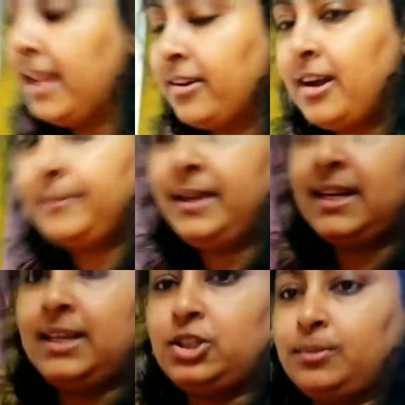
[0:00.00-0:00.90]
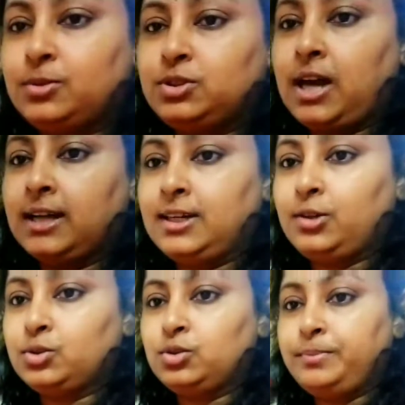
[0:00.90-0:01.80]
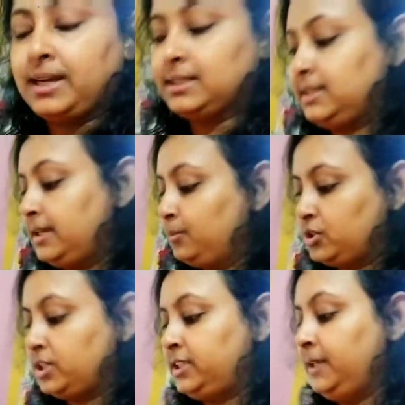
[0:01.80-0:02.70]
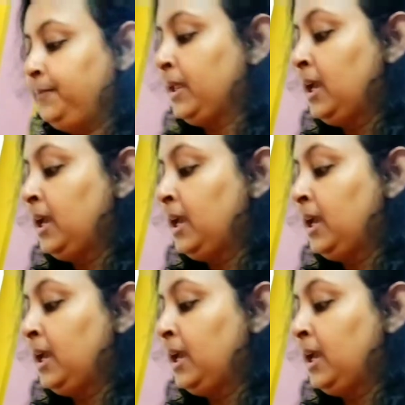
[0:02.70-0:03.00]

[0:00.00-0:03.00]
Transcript: এরকম আমি এখানে সমস্ত আদা রসুন পেঁয়াজ নিয়ে বসেছি